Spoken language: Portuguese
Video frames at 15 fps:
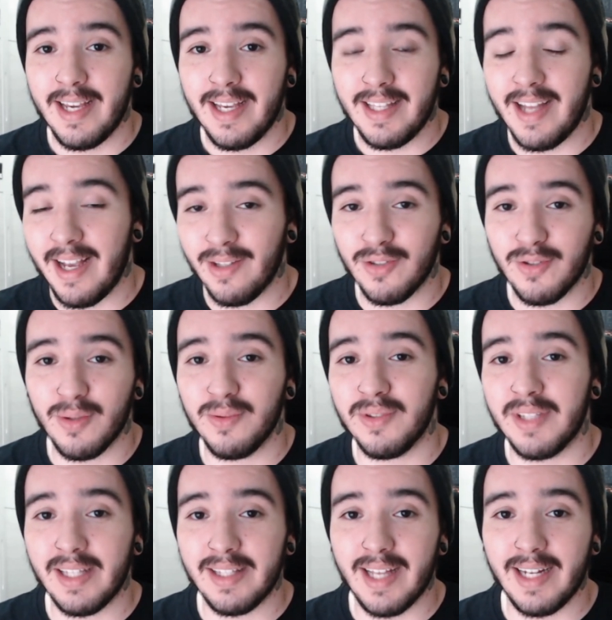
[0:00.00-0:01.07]
E daí nós vamos
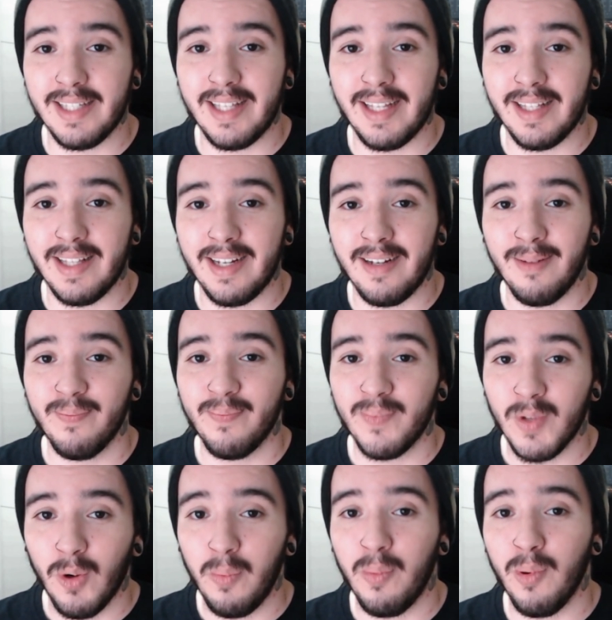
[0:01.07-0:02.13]
tentar entender
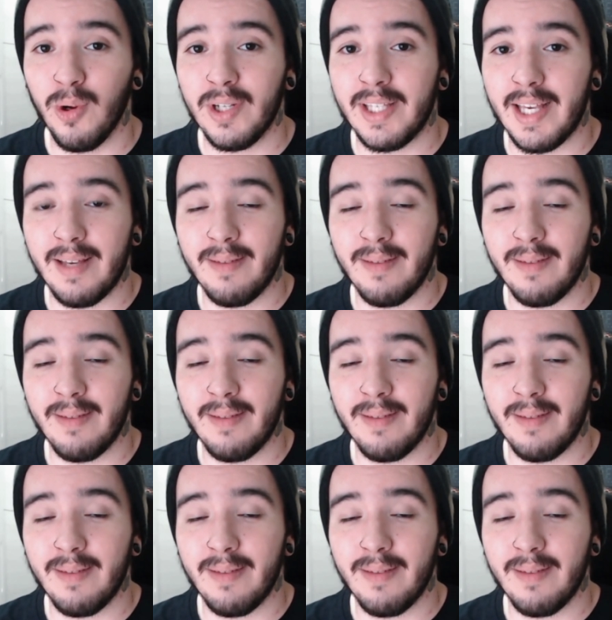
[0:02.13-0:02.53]
o porquê